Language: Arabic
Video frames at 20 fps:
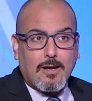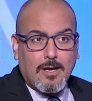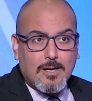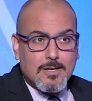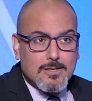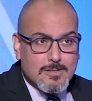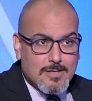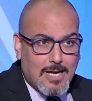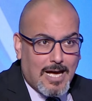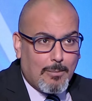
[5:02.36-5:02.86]

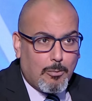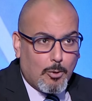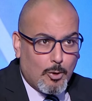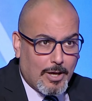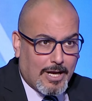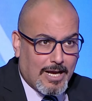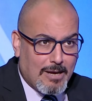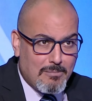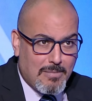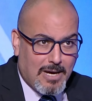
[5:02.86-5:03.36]
صاحبه
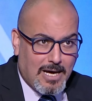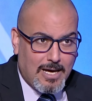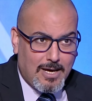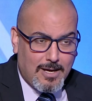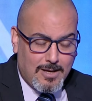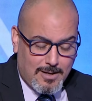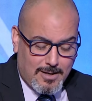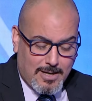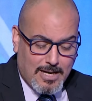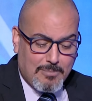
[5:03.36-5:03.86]
اللي كان
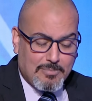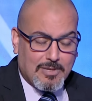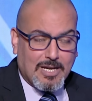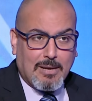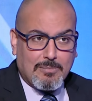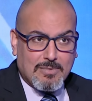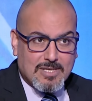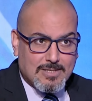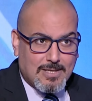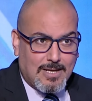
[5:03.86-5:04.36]
معاه كابتن
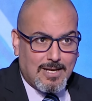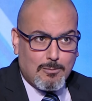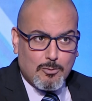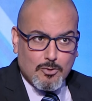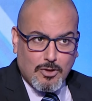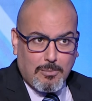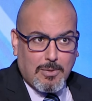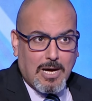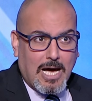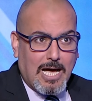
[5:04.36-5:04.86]
عبد السلام
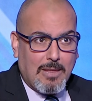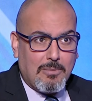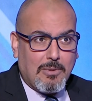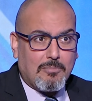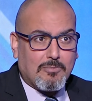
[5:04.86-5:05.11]
وده بقى احد